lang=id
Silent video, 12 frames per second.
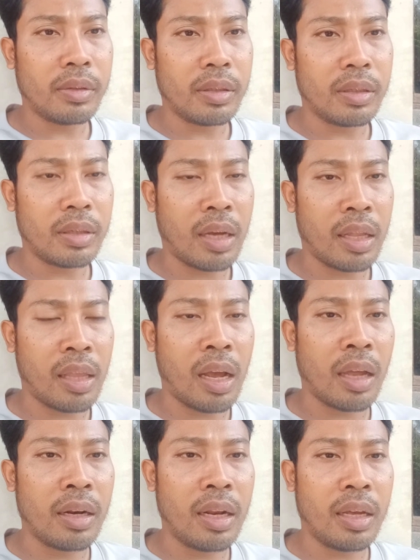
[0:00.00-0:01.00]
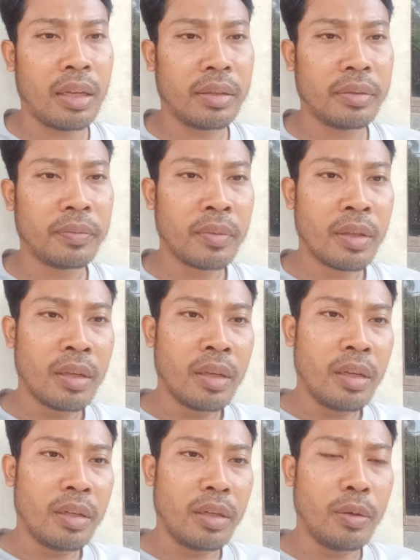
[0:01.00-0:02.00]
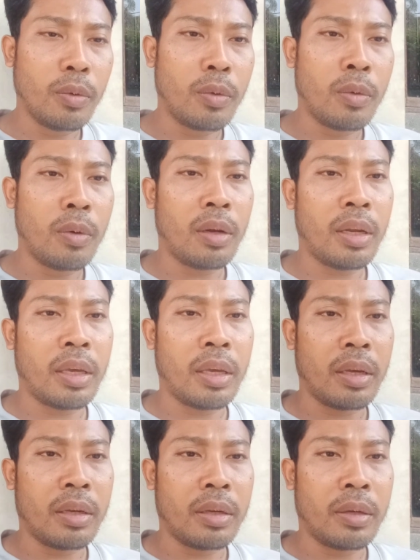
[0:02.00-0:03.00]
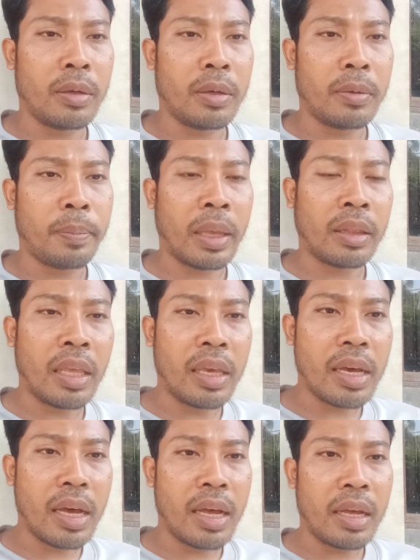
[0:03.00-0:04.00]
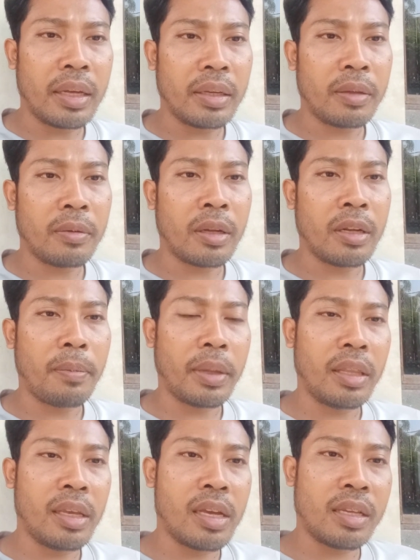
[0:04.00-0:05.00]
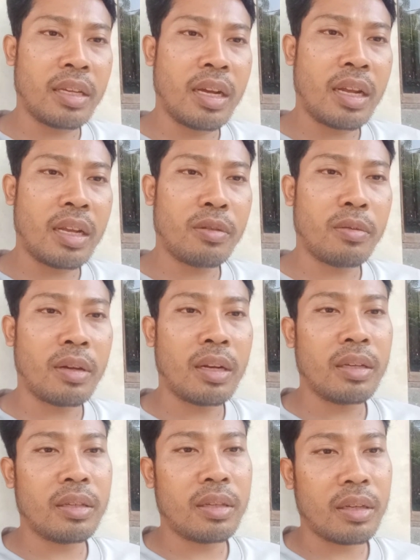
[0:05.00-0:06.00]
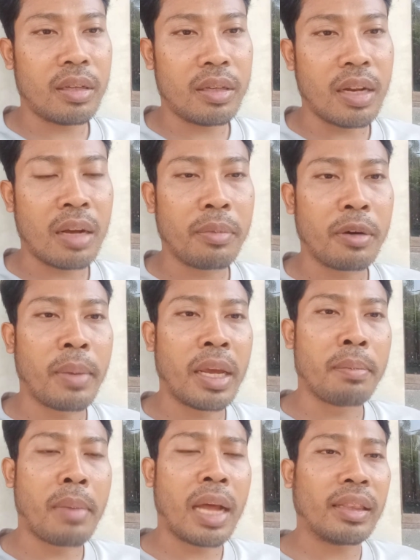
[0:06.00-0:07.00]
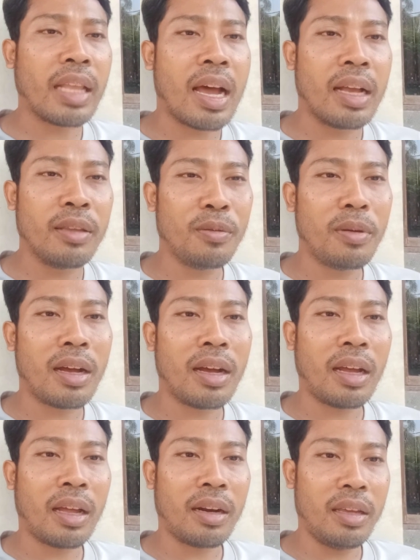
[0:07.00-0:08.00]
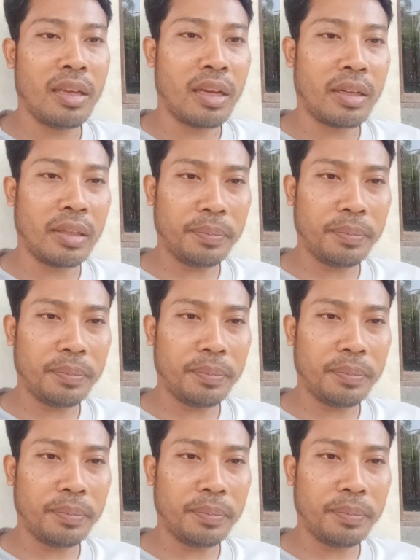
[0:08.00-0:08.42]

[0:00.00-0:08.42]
eh, katakanlah didukung oleh eh, P3 gitu kan ya P3 segera sekarang sedang bermain mata juga karena ya